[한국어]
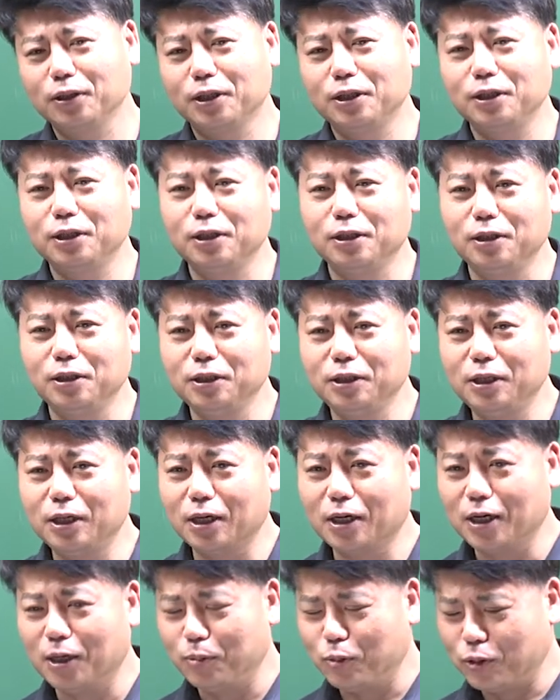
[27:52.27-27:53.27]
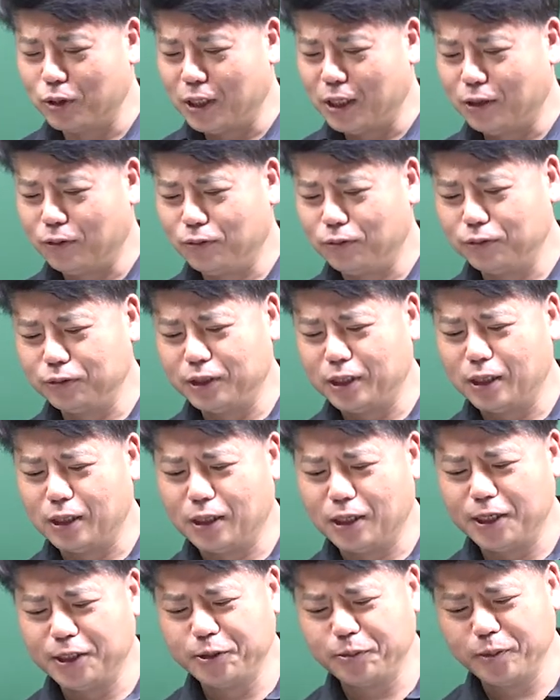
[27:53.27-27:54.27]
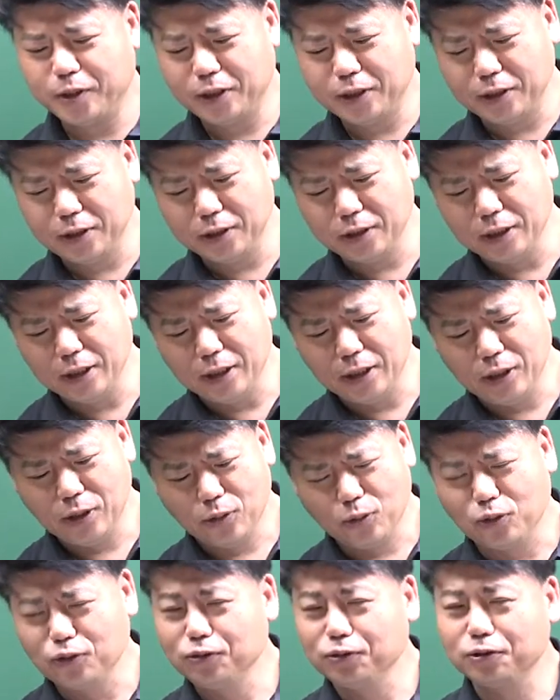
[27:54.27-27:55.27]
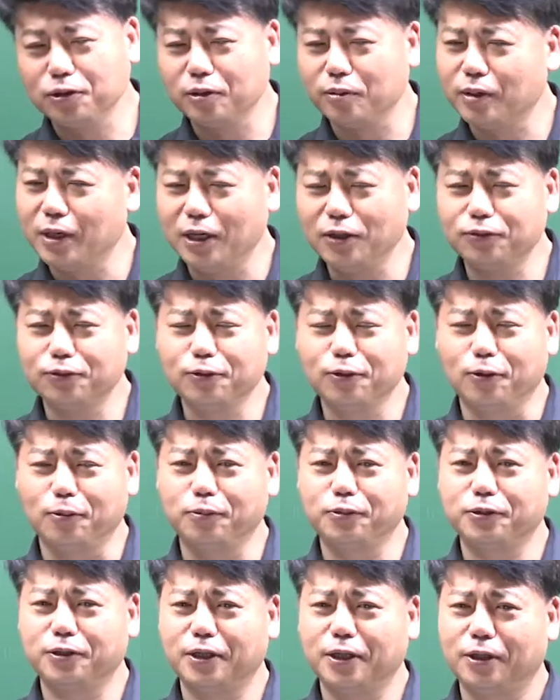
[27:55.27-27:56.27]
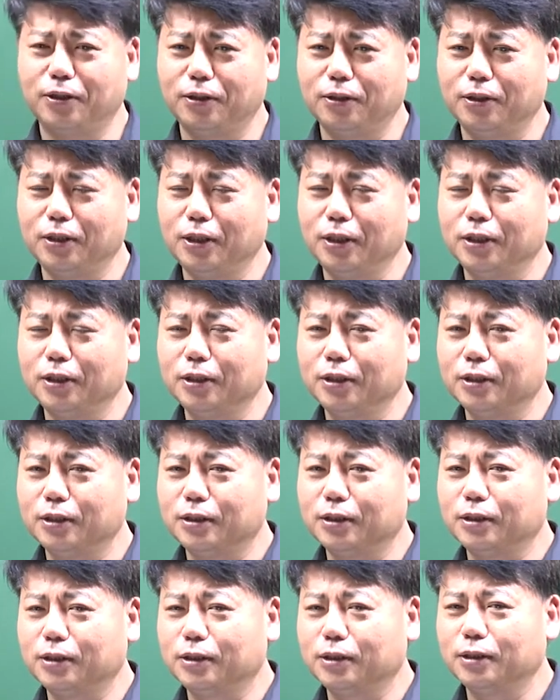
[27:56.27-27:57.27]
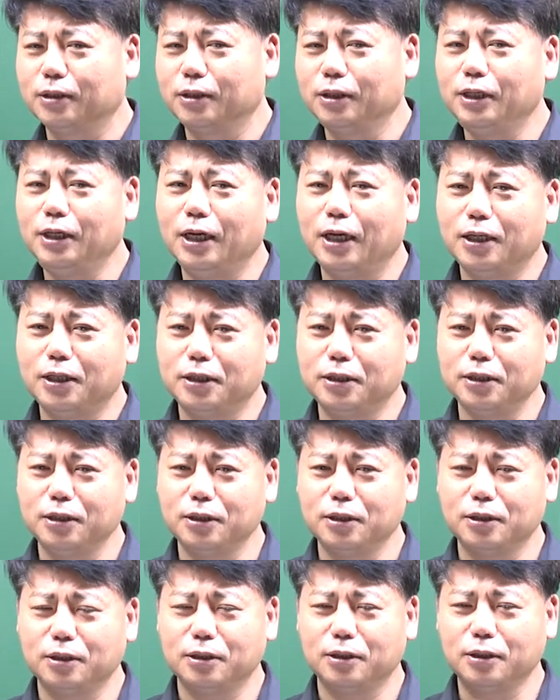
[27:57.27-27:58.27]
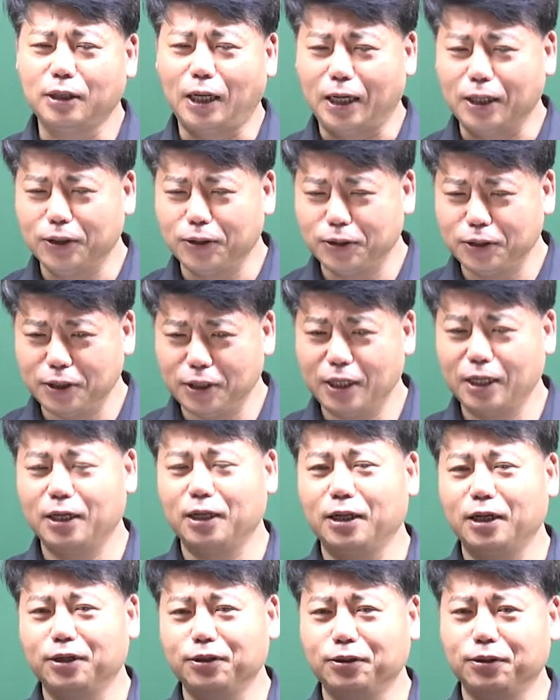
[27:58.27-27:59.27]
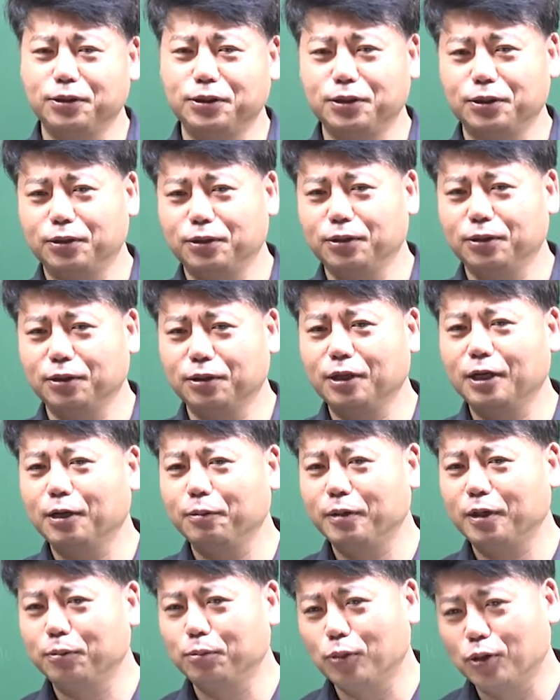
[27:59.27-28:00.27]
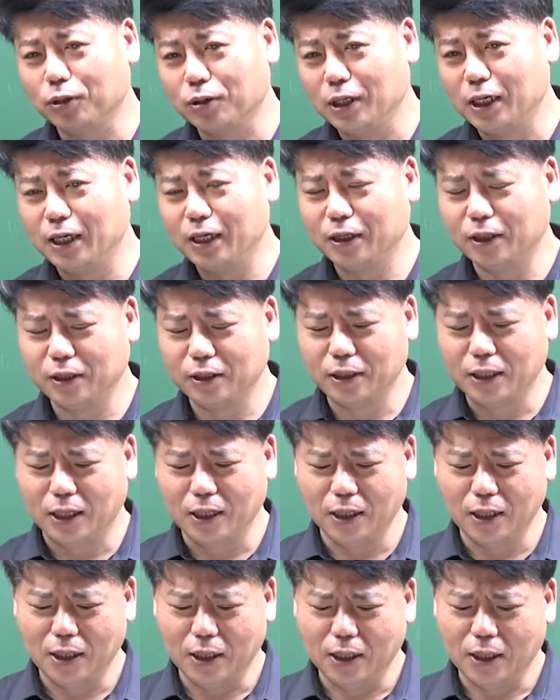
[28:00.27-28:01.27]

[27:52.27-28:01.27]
기기를 이해 과목이라고 생각하시면은 고득점을 할 수가 없어요. 이해는 당연히 돼야 되는 거죠. 그 다음에는 뭐를 해야 된다?